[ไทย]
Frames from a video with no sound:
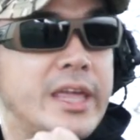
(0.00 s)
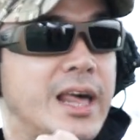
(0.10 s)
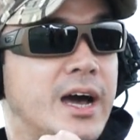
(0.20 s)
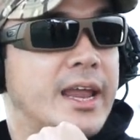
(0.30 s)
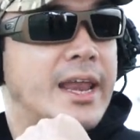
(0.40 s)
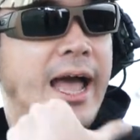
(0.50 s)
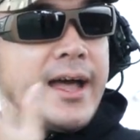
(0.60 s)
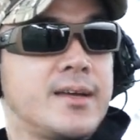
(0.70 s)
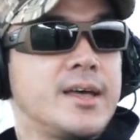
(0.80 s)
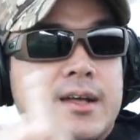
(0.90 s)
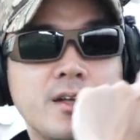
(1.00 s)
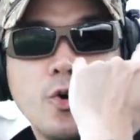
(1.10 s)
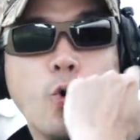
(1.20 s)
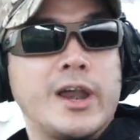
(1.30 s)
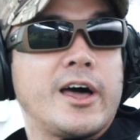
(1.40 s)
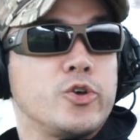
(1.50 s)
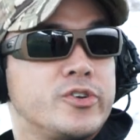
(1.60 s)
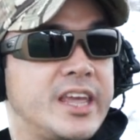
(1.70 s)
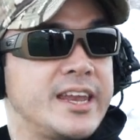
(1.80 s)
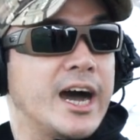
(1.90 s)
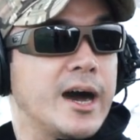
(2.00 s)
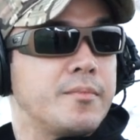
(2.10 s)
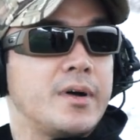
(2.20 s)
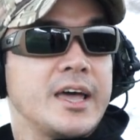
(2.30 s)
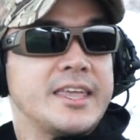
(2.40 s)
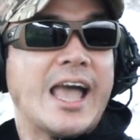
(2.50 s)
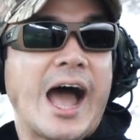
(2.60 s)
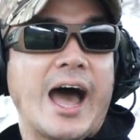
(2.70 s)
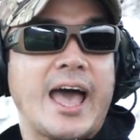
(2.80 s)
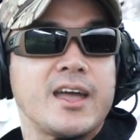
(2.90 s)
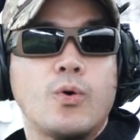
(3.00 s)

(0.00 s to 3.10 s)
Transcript: นี้เลยนะ หัวเราอยู่ที่เดิม อย่าให้